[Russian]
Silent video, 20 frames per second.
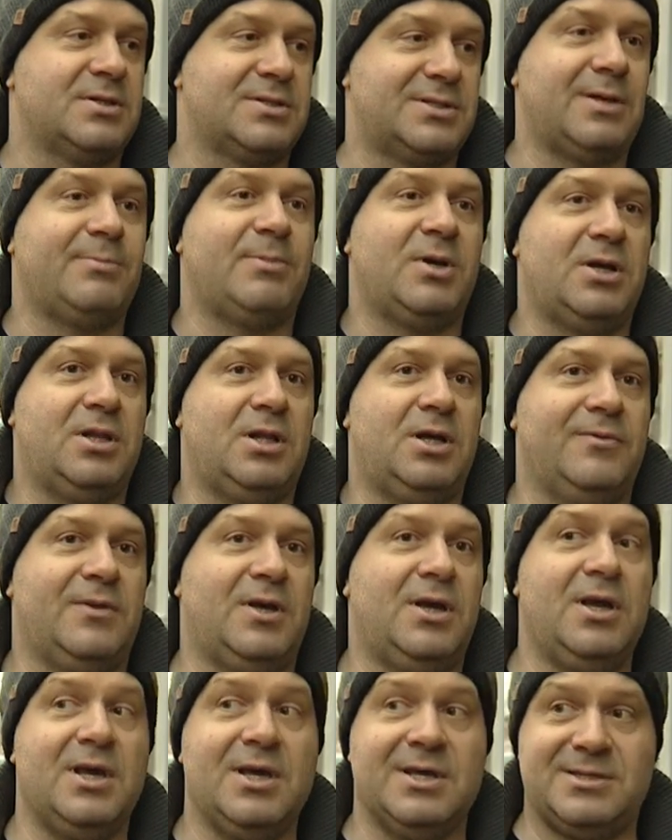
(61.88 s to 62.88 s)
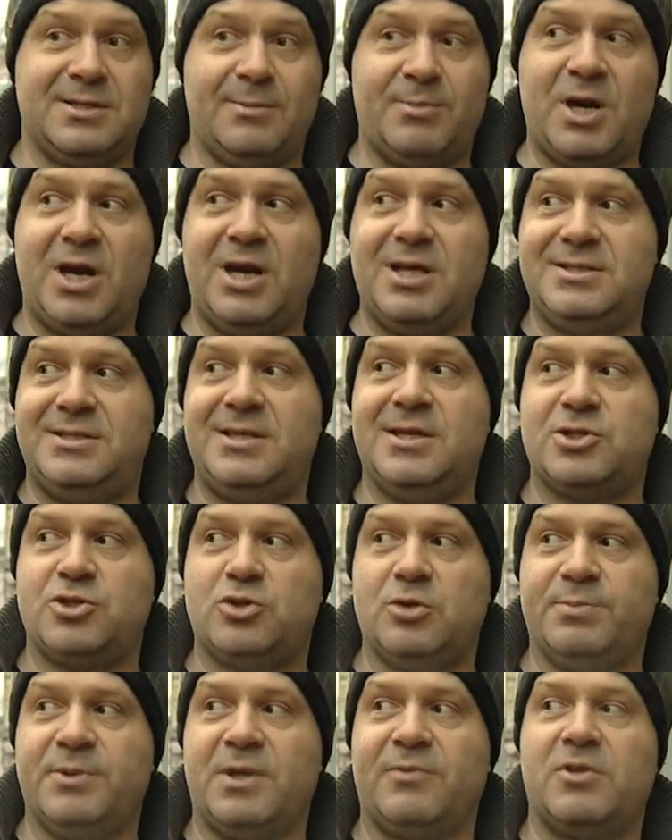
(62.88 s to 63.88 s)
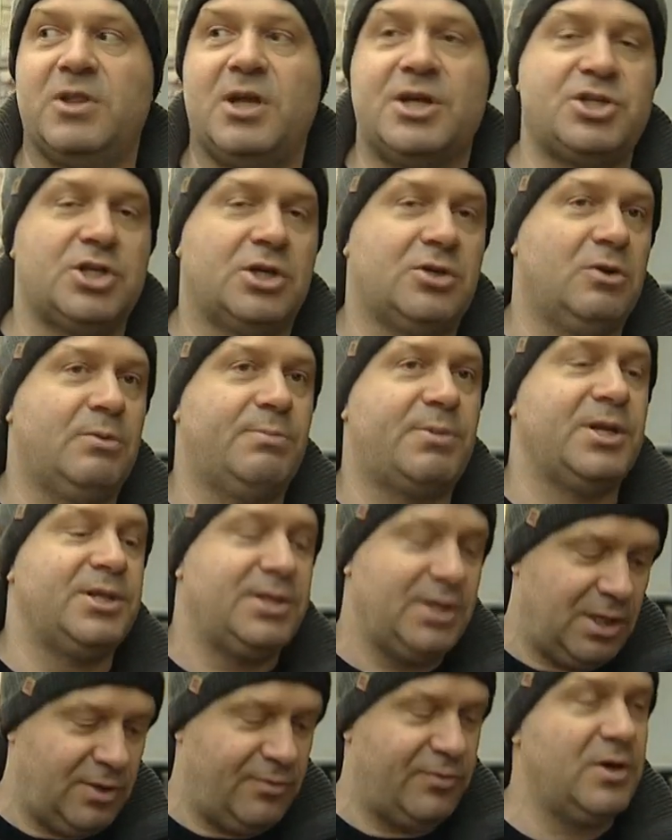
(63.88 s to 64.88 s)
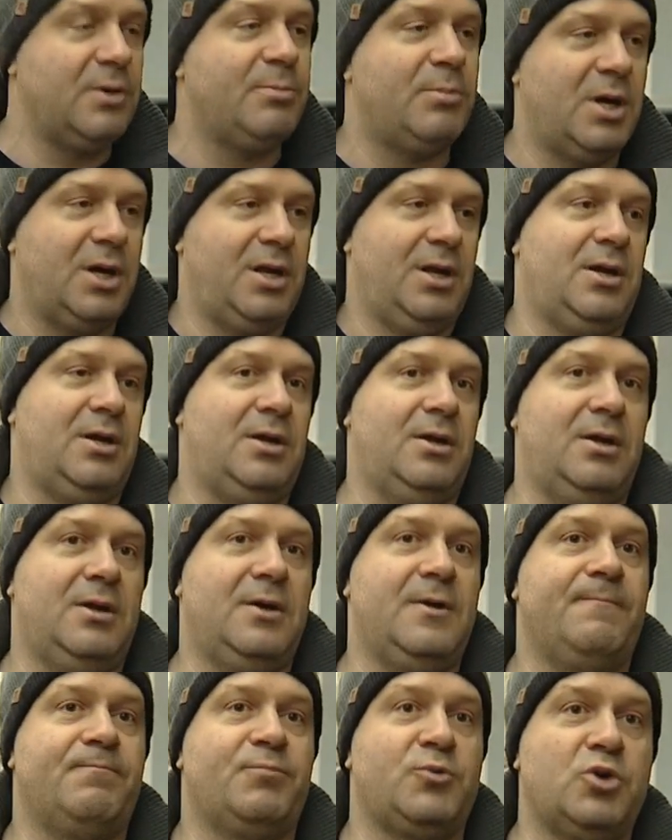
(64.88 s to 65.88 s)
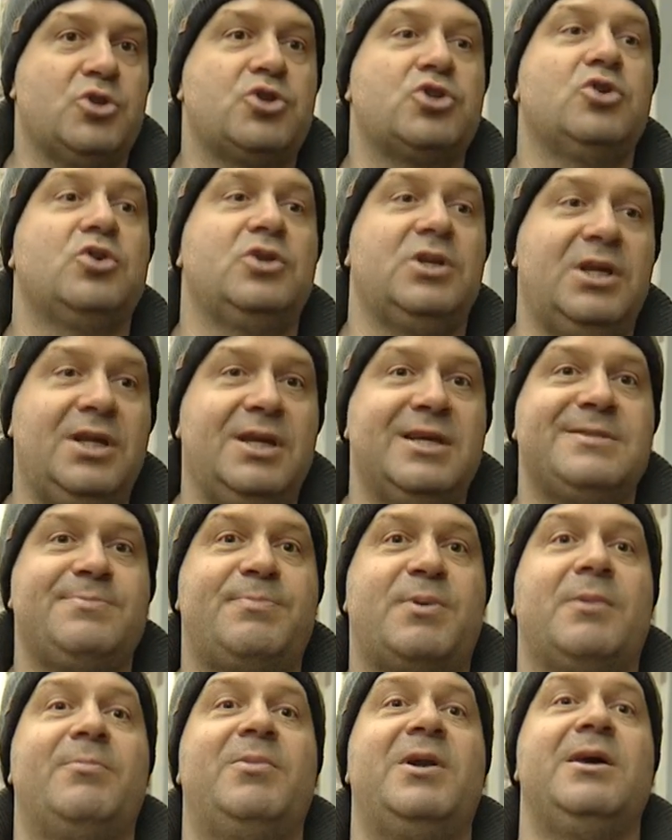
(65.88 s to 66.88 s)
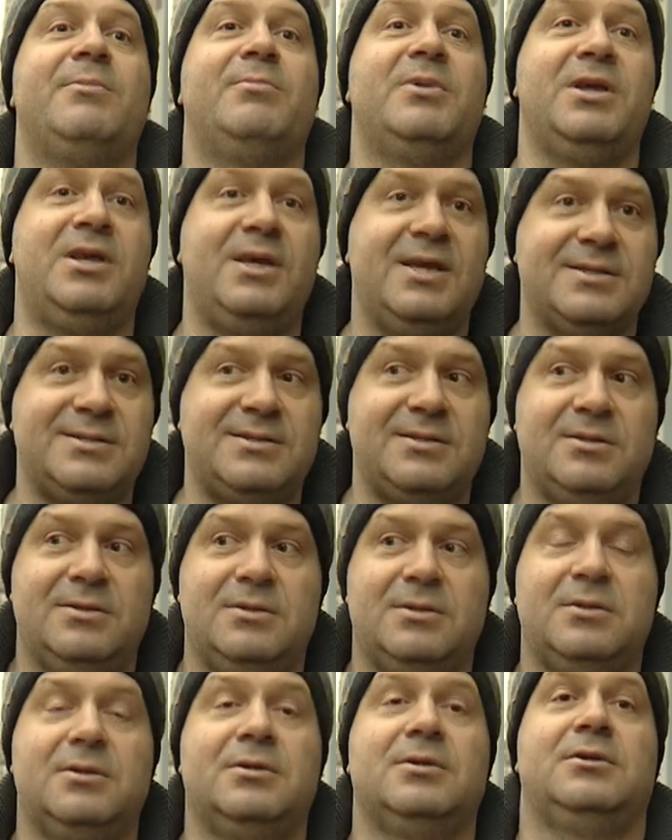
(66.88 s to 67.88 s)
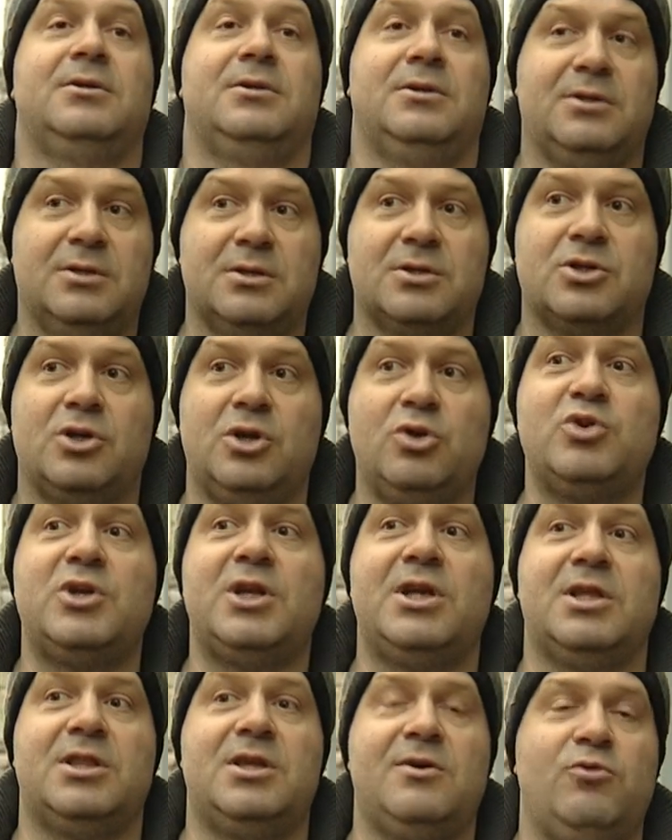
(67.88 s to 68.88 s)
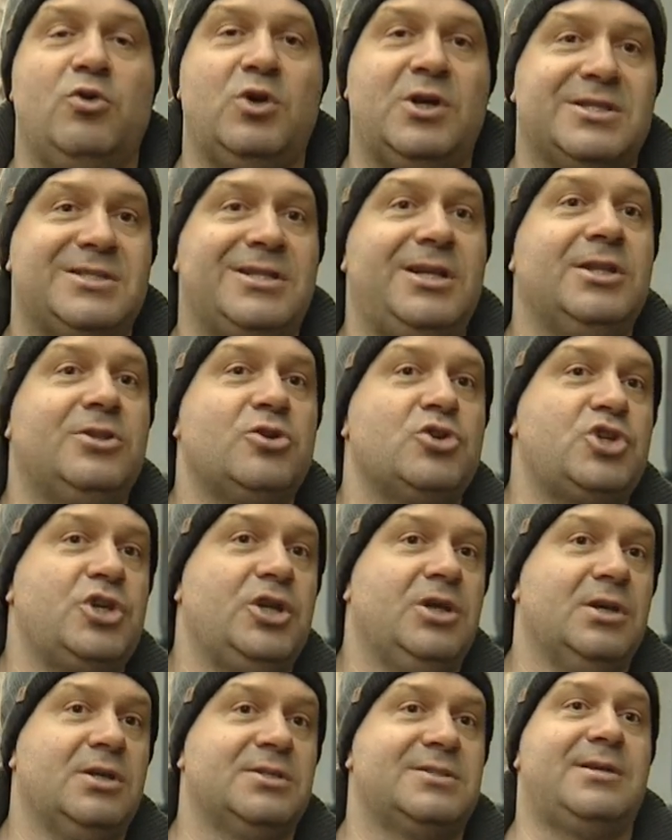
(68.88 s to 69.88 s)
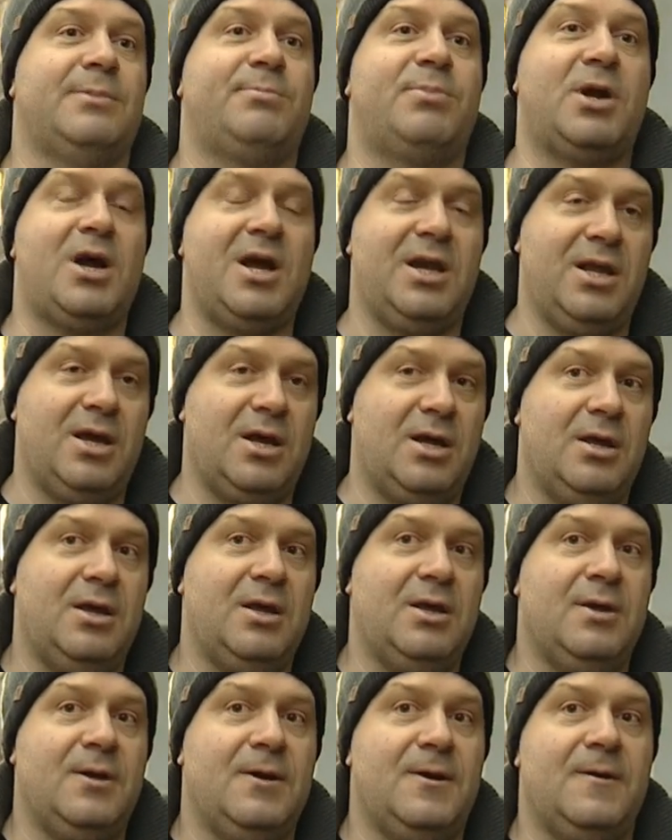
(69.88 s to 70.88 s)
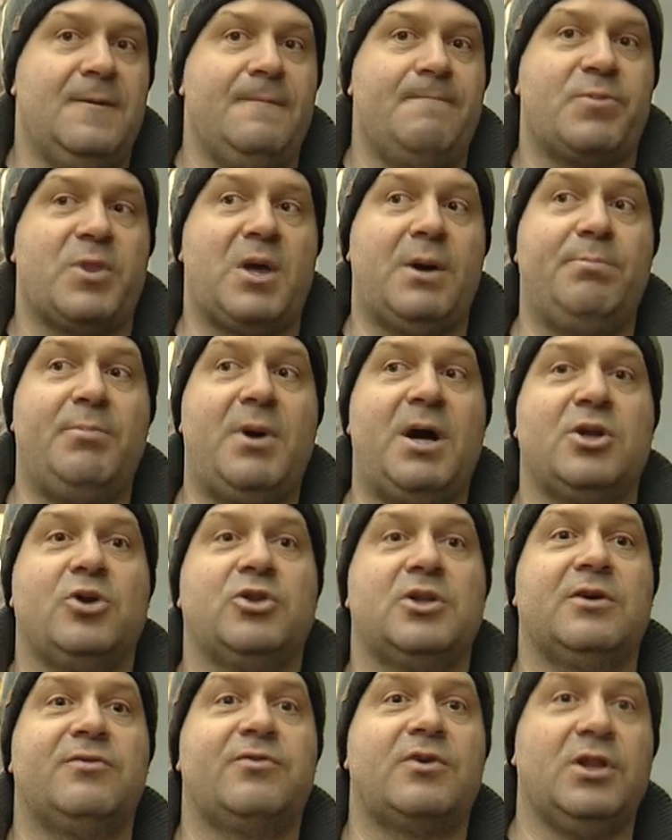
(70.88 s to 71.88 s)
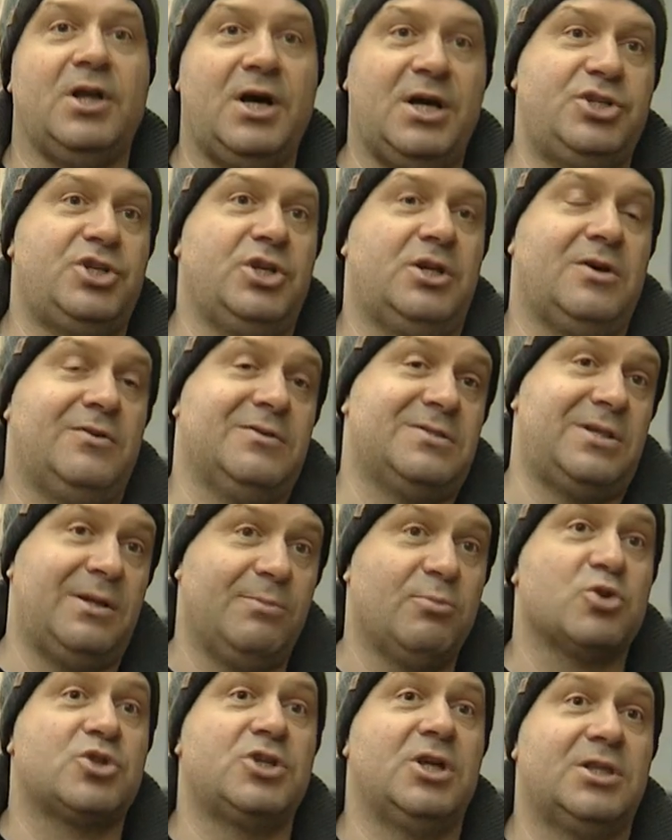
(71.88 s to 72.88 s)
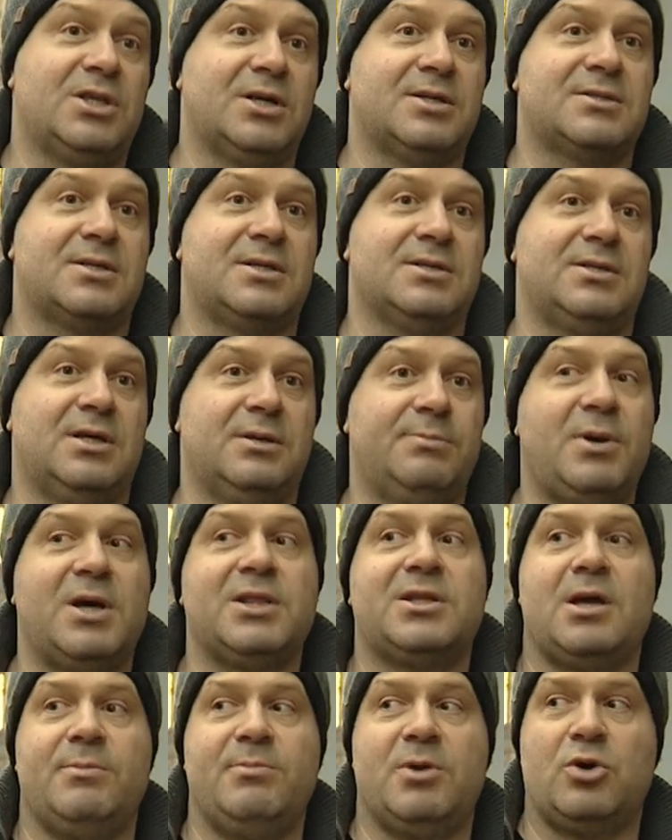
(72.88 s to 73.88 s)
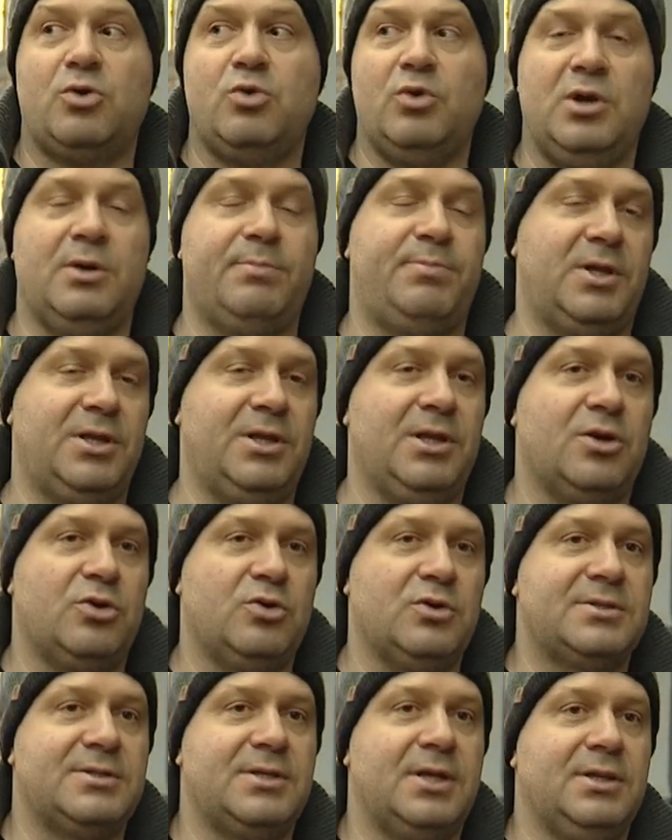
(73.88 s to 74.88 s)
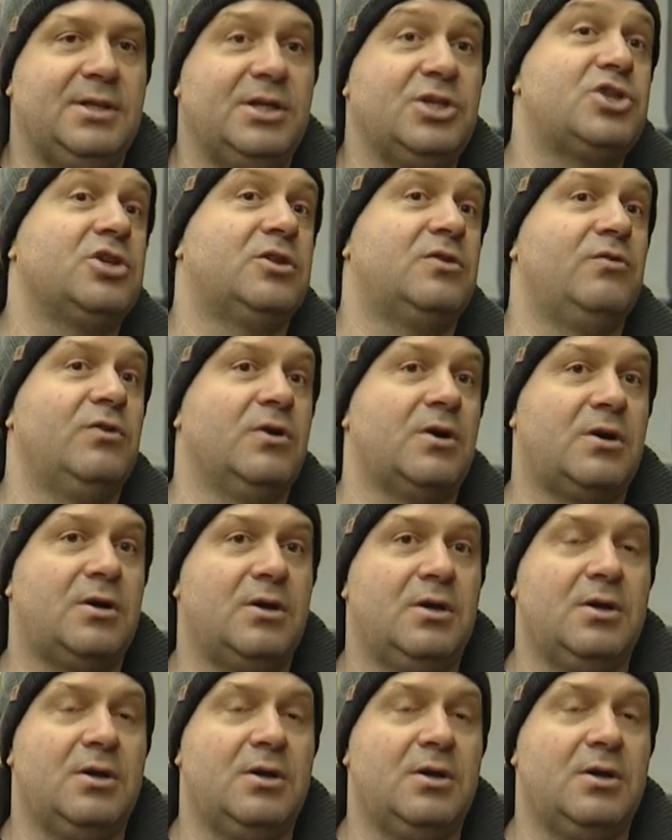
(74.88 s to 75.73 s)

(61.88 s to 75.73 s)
самое главное. Собрали здесь, чтобы на вкладчиков обратили внимание. То есть, что не есть, проблема есть, люди недовольны. Следующее собрание обманутых вкладчиков, если можно так сказать, Банка Меркурий планируется на четверг,